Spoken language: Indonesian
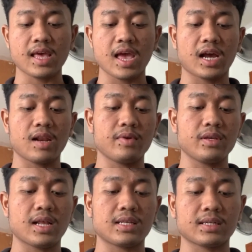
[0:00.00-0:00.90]
saya akan
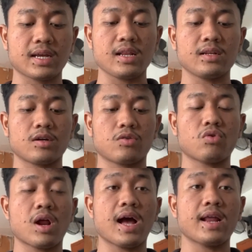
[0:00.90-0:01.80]
menjelaskan
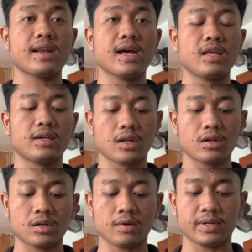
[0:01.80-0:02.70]
kekurangan dari cloud
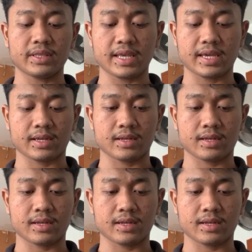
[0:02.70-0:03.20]
penting